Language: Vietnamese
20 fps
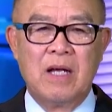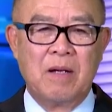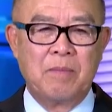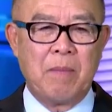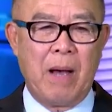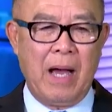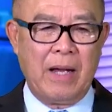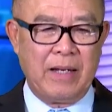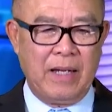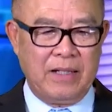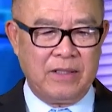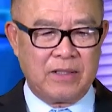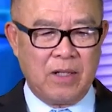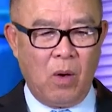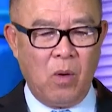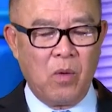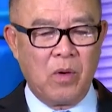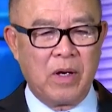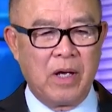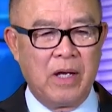Bà này
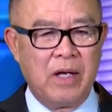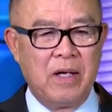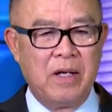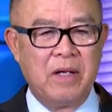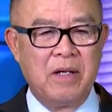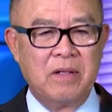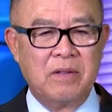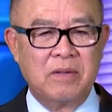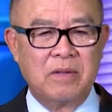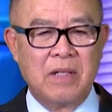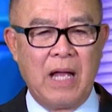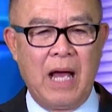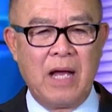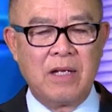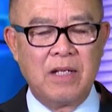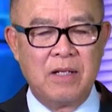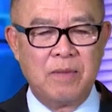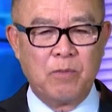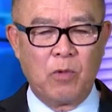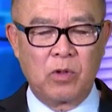sau khi đã
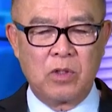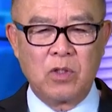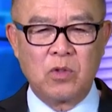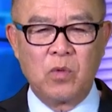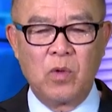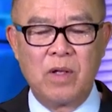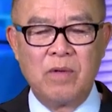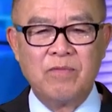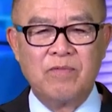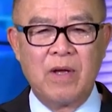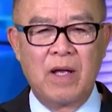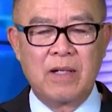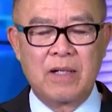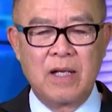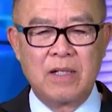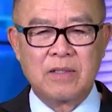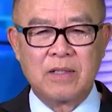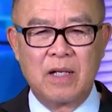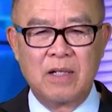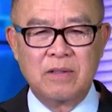đi một cái chuyến
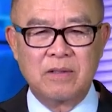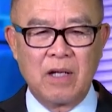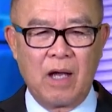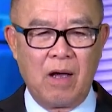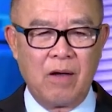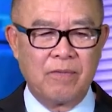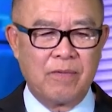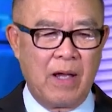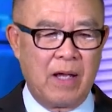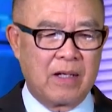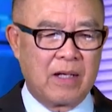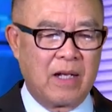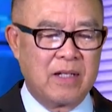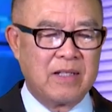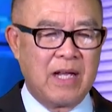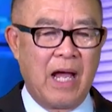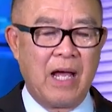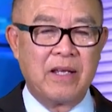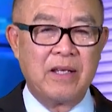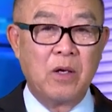vacation trở về căn
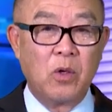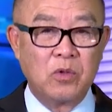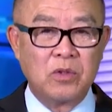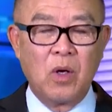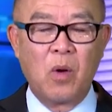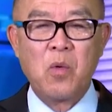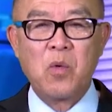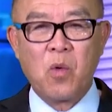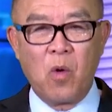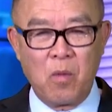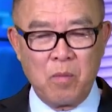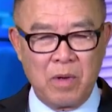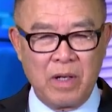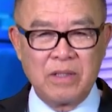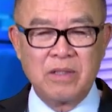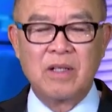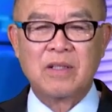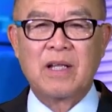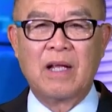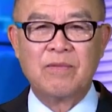nhà yêu dấu của mình
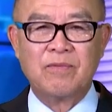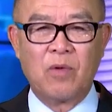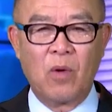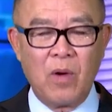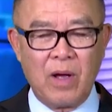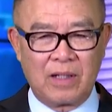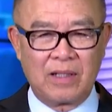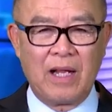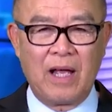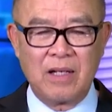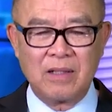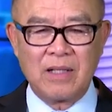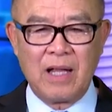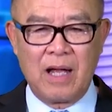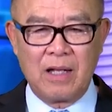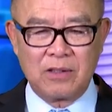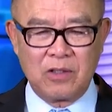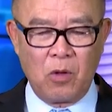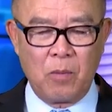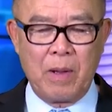ở thành phố
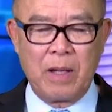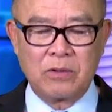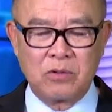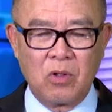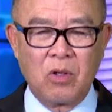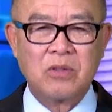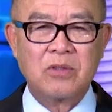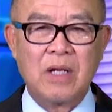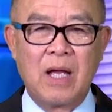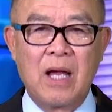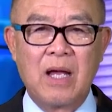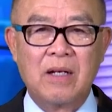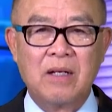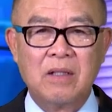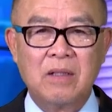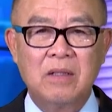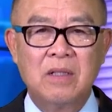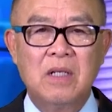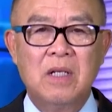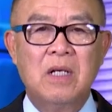Atlanta, tiểu bang Georgia đó,
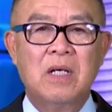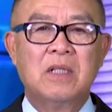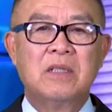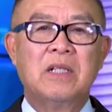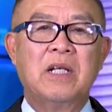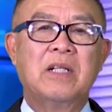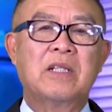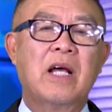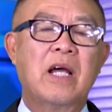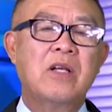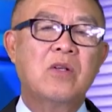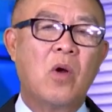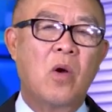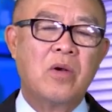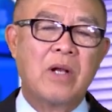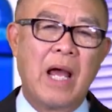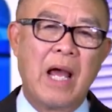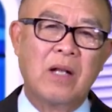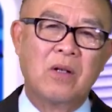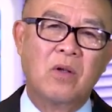thì thấy rõ
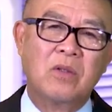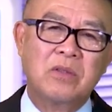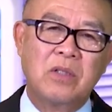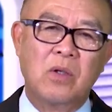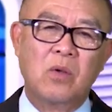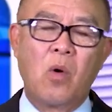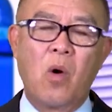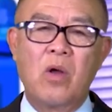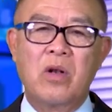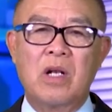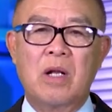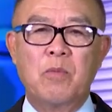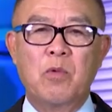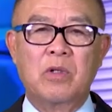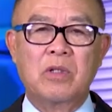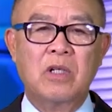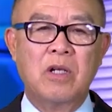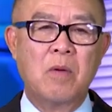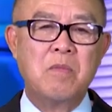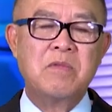ràng nó chỉ còn là một
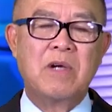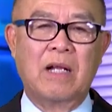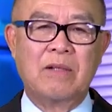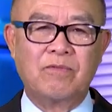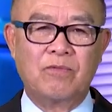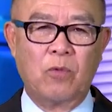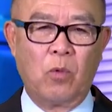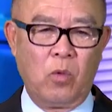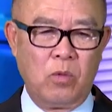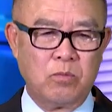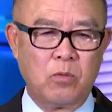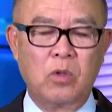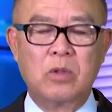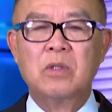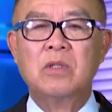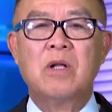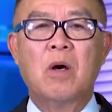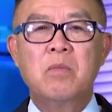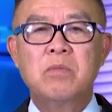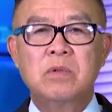cái đống gạch vụn, một
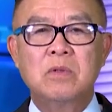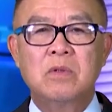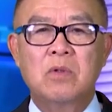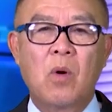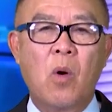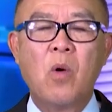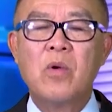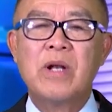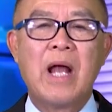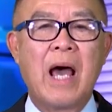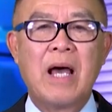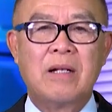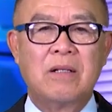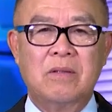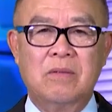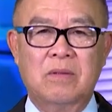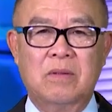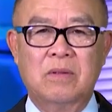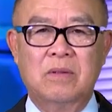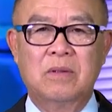cái đống gỗ nát
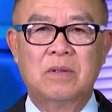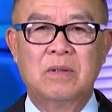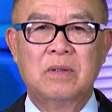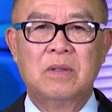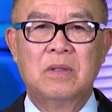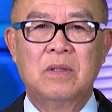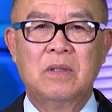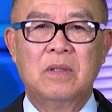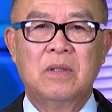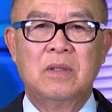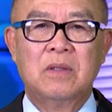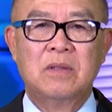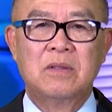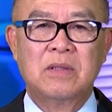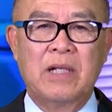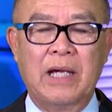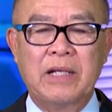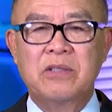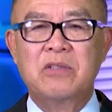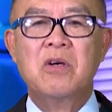
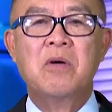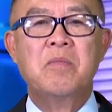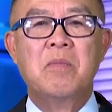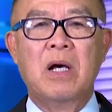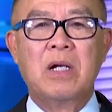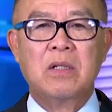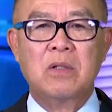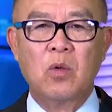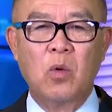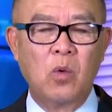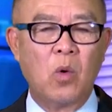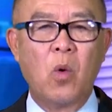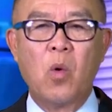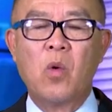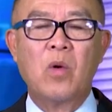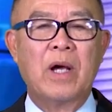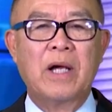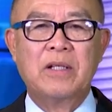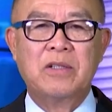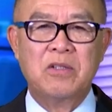ngay trước mắt, lù
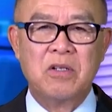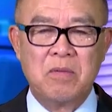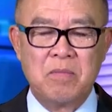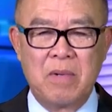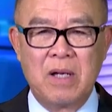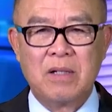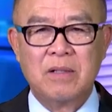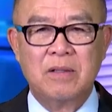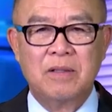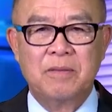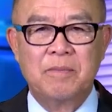lù ngay trước mắt.